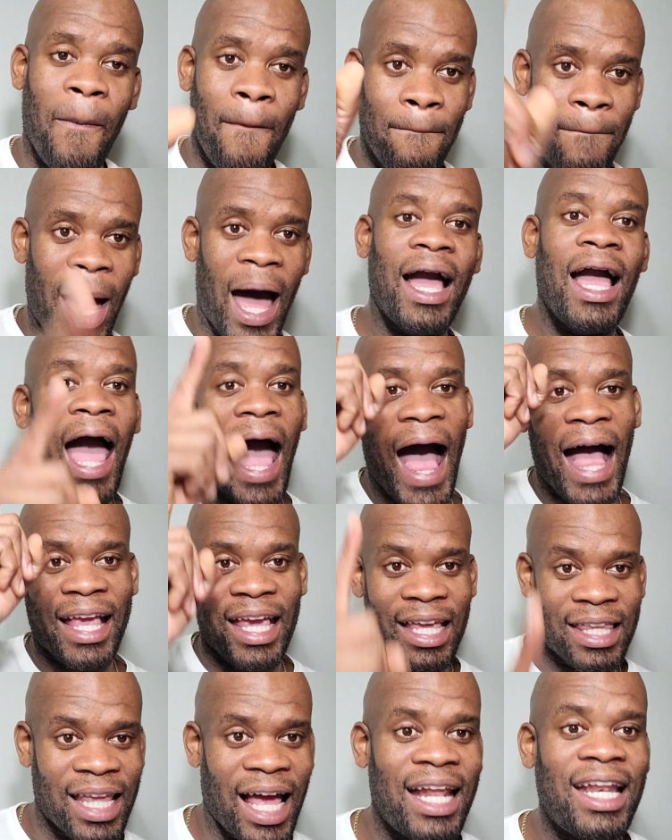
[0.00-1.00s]
van a
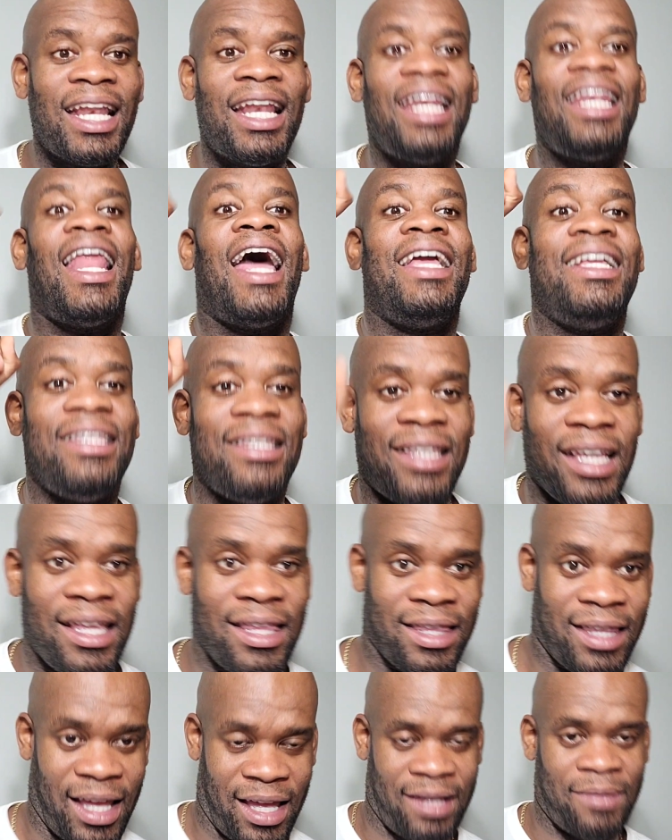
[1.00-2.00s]
quitar la
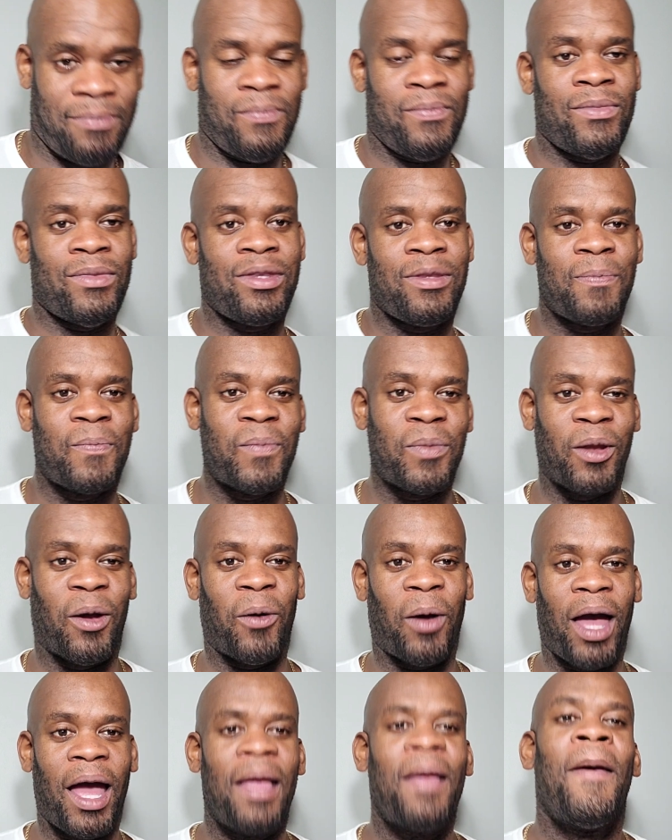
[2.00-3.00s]
internet.
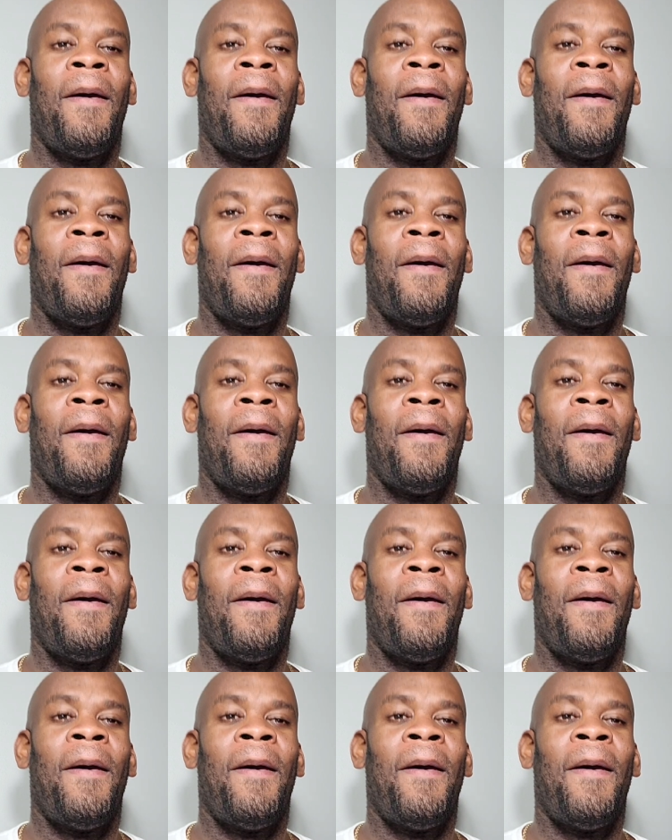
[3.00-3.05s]
¿Ok?